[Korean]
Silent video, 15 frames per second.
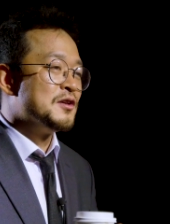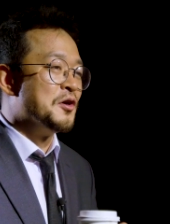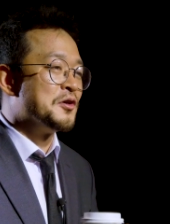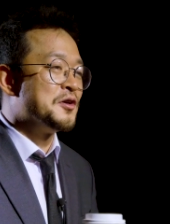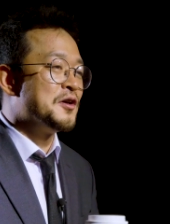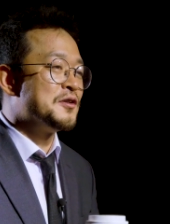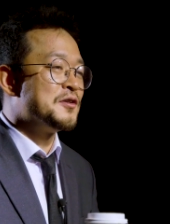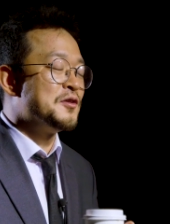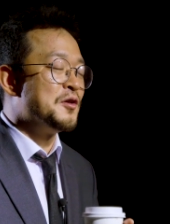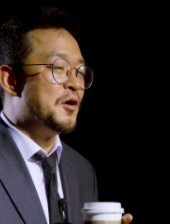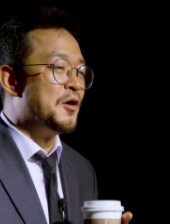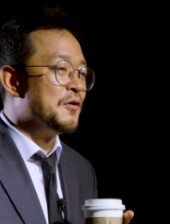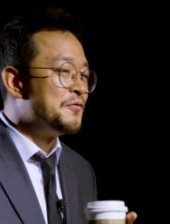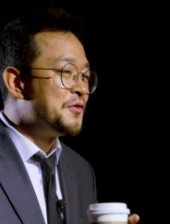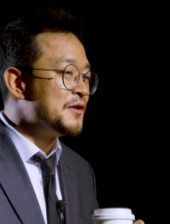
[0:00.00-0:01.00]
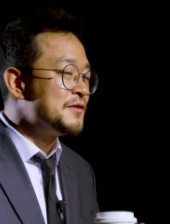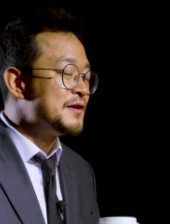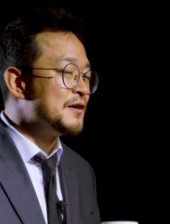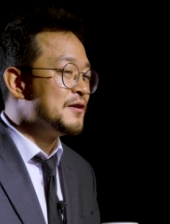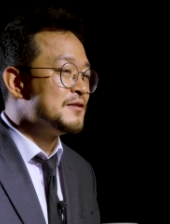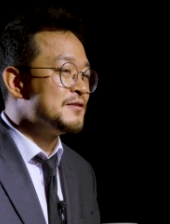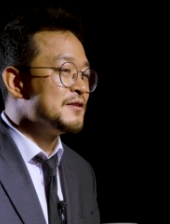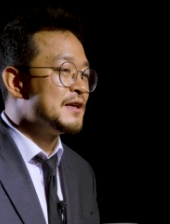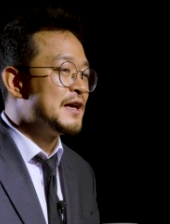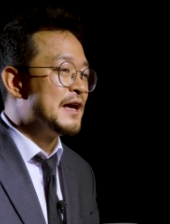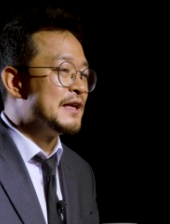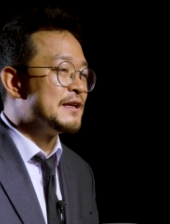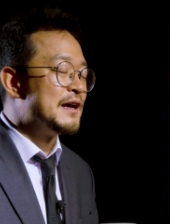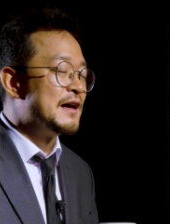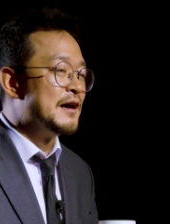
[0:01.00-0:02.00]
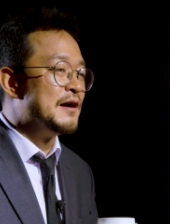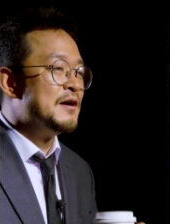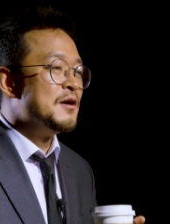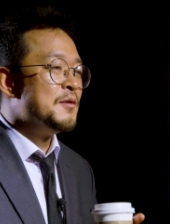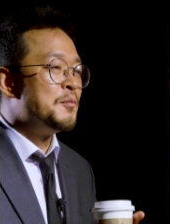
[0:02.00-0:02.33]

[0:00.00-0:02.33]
여기에선 obvious한 걸 쓰는 게 아니라